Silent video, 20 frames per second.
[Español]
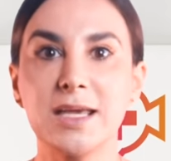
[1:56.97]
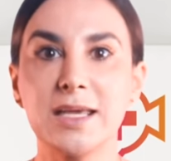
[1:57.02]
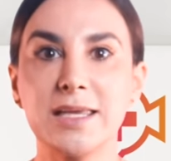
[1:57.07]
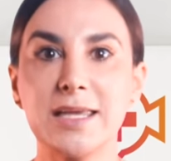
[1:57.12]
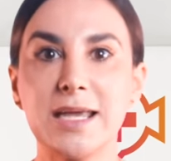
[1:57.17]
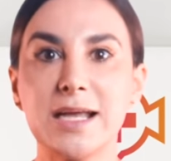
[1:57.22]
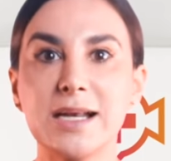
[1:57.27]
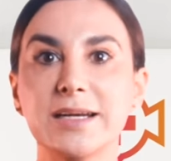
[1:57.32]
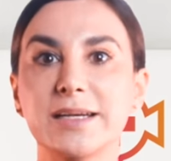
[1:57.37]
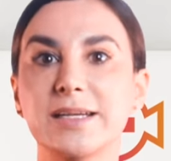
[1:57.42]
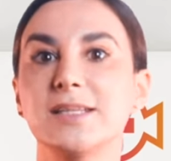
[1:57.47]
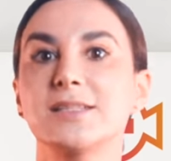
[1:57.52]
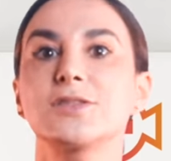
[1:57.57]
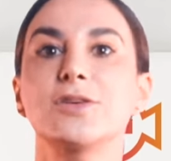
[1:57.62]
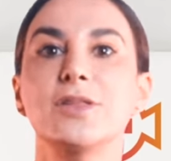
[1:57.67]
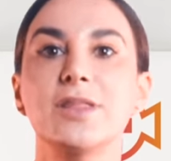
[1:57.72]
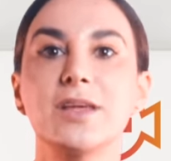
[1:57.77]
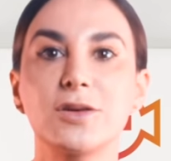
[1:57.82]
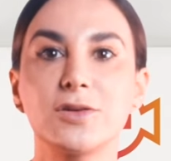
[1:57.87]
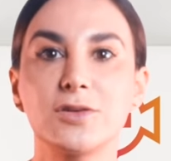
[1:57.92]
y el
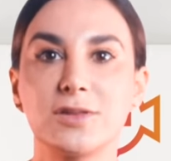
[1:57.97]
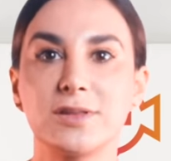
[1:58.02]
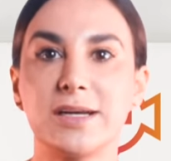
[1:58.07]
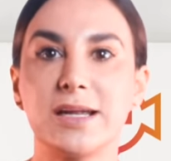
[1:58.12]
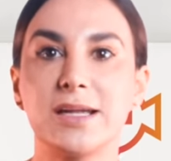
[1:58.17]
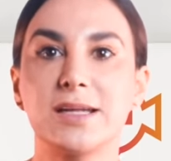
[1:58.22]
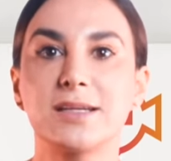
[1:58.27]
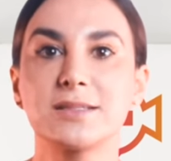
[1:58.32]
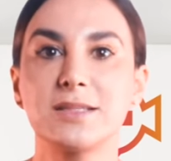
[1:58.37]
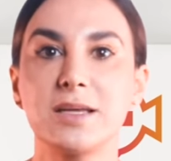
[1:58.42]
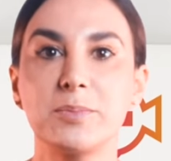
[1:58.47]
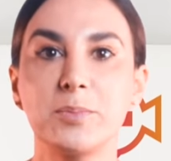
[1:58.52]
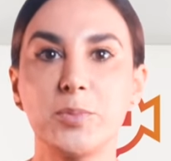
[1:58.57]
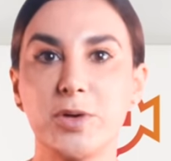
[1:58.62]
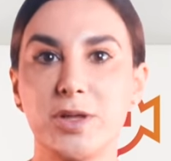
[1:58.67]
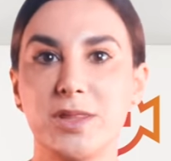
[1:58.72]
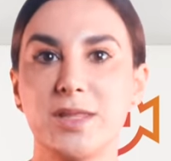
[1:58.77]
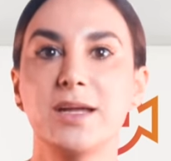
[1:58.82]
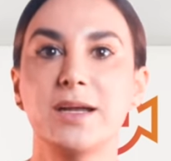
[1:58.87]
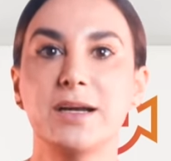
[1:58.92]
riesgo de contraerse
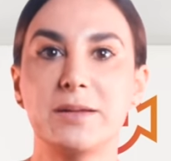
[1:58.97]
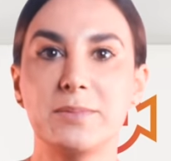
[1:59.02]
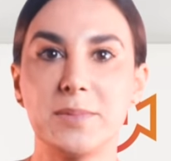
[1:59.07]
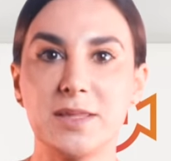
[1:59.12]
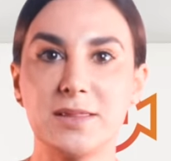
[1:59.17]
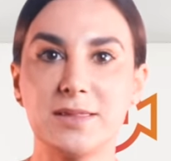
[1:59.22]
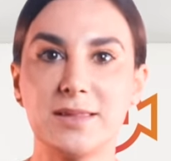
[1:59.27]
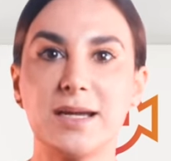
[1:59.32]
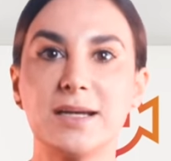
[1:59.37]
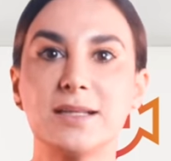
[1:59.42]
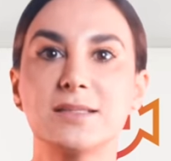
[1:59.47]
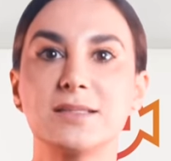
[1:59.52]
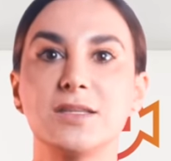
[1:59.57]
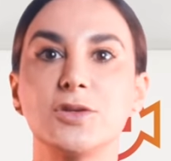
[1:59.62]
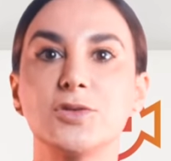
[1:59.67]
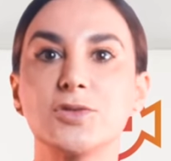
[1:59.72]
puede incrementar si